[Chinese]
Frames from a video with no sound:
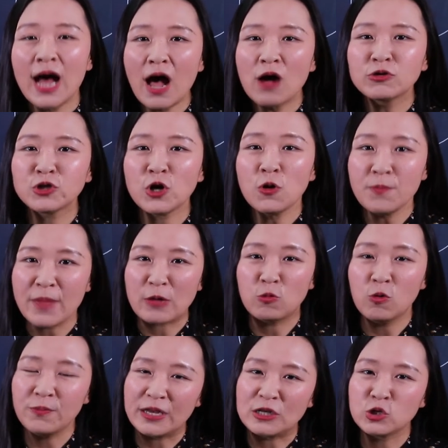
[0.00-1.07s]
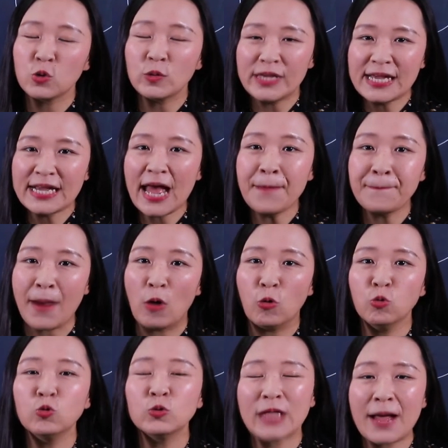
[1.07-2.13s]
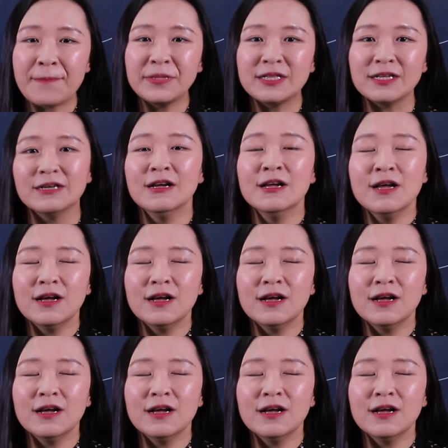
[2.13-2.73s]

号召美国民众应该保护他们的